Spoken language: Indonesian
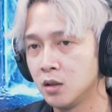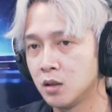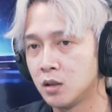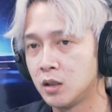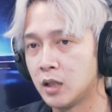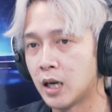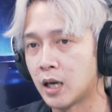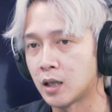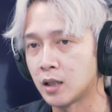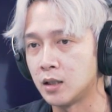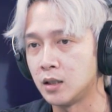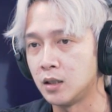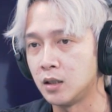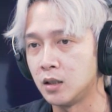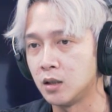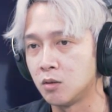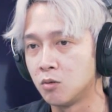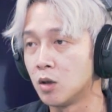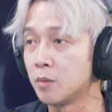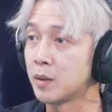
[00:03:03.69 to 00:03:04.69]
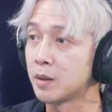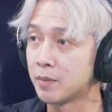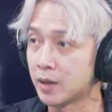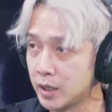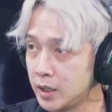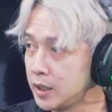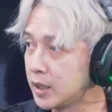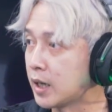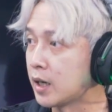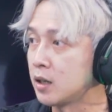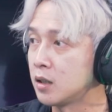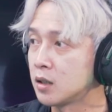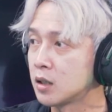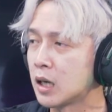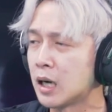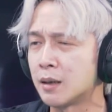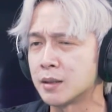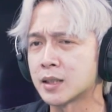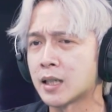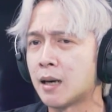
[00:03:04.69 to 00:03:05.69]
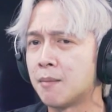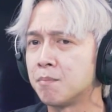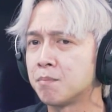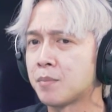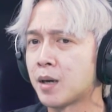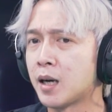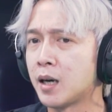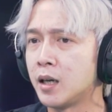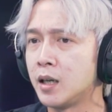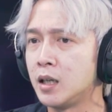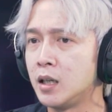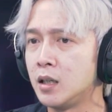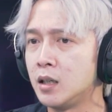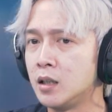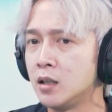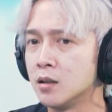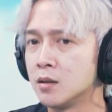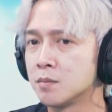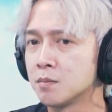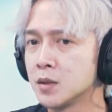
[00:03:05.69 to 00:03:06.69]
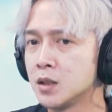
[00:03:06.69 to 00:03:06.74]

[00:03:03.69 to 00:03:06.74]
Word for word: dari gue pribadi ya nggak sampai